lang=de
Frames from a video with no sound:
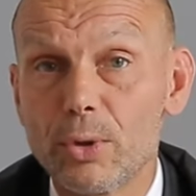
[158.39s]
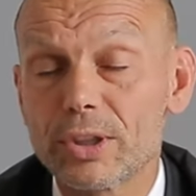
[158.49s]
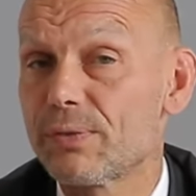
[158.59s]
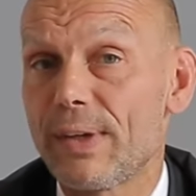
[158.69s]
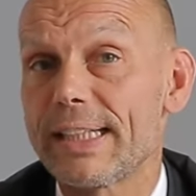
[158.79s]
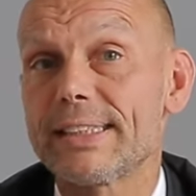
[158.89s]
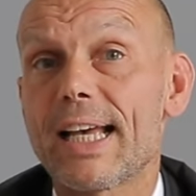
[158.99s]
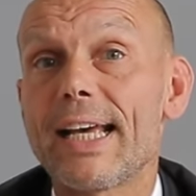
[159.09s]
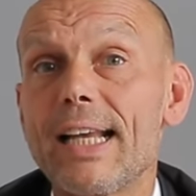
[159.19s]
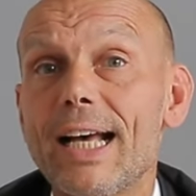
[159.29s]
Du musst
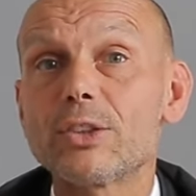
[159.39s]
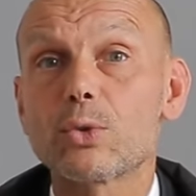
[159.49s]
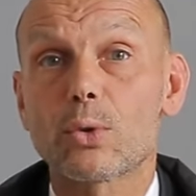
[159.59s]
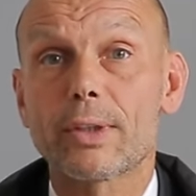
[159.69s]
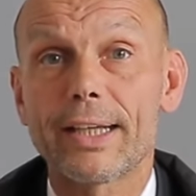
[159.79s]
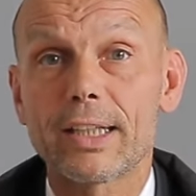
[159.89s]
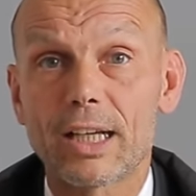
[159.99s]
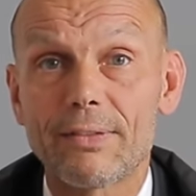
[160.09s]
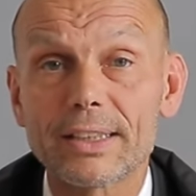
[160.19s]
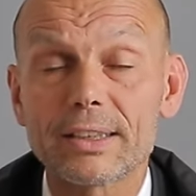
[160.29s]
vielleicht keinen Anzug und
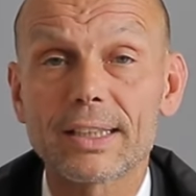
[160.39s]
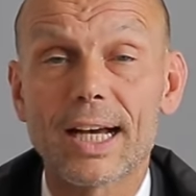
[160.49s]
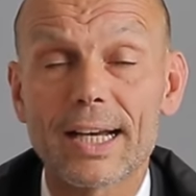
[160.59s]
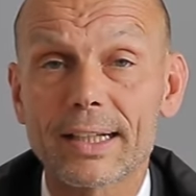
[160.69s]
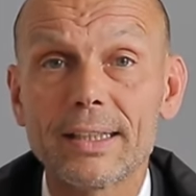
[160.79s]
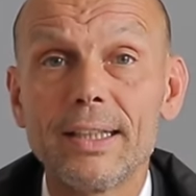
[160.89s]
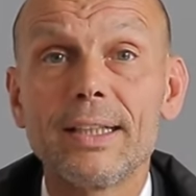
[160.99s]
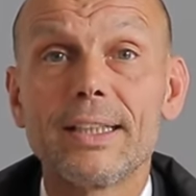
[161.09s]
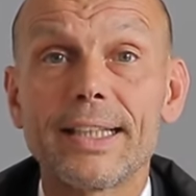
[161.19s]
keine Krawatte tragen.